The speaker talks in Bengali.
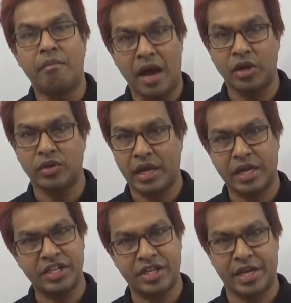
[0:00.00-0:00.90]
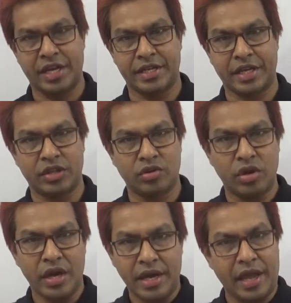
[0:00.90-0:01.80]
ভালো থাকে সেই ক্ষেত্রে কিন্তু
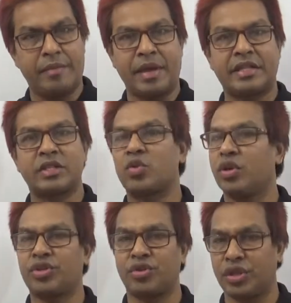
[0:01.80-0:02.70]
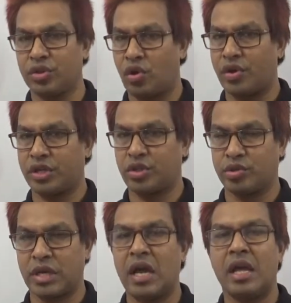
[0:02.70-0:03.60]
এই ম্যাথের সলিউশন কিন্তু অনেক
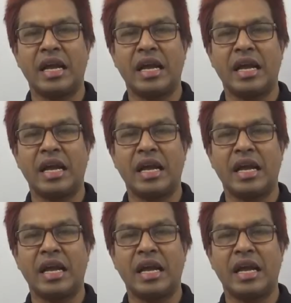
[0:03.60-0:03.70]
সোজা